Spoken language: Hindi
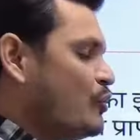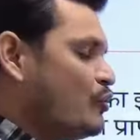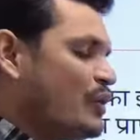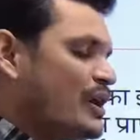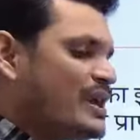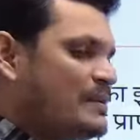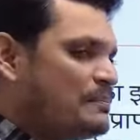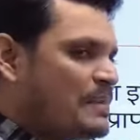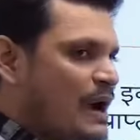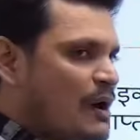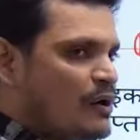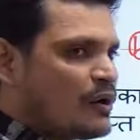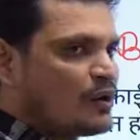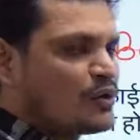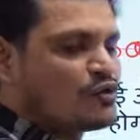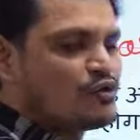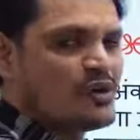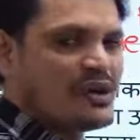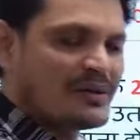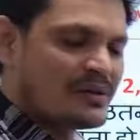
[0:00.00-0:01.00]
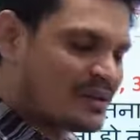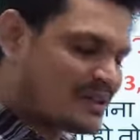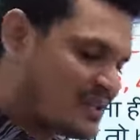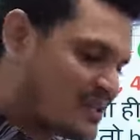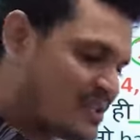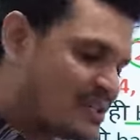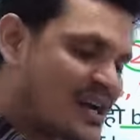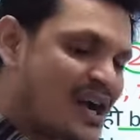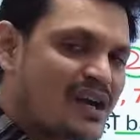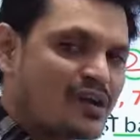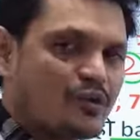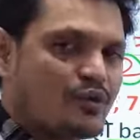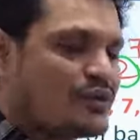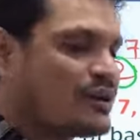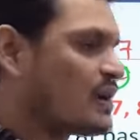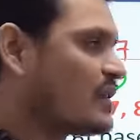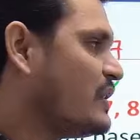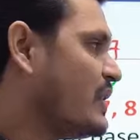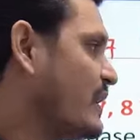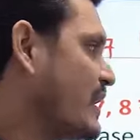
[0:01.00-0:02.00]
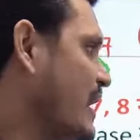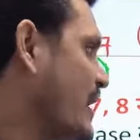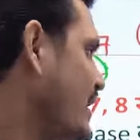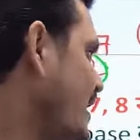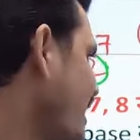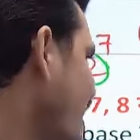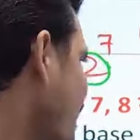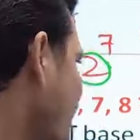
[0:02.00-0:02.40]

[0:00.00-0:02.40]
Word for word: वही पावर जो है चार को रख देना है ठीक